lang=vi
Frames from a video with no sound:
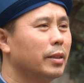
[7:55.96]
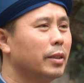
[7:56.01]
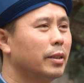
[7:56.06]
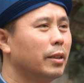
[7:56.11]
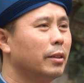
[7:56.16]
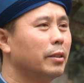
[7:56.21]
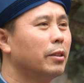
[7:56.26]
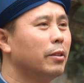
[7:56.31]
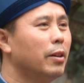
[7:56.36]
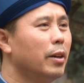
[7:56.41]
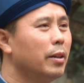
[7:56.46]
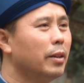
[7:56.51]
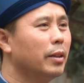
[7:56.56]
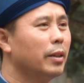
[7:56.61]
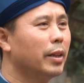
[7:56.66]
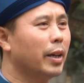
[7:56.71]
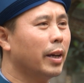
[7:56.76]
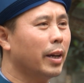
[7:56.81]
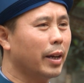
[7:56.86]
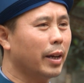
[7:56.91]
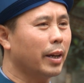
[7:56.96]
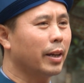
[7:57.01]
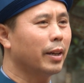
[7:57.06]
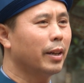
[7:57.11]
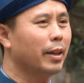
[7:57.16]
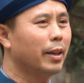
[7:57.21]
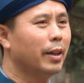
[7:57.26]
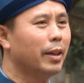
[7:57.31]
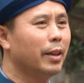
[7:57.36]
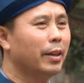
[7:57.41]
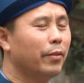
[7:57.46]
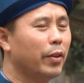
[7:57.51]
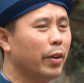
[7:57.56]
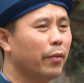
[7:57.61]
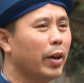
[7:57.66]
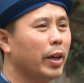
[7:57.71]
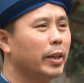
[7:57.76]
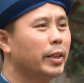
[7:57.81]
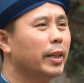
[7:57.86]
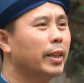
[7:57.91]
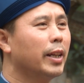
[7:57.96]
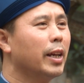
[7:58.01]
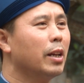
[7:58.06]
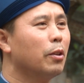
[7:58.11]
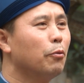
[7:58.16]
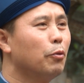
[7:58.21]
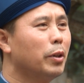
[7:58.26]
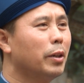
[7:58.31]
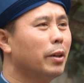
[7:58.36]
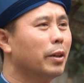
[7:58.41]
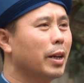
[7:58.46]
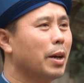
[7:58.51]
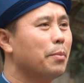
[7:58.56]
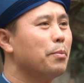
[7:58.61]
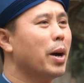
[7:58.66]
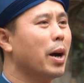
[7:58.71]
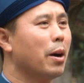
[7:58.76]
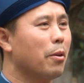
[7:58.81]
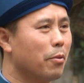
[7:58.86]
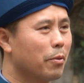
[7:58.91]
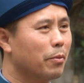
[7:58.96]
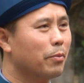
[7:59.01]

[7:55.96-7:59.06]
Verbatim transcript: sửa chữa để vì vậy di tích luôn được đảm bảo.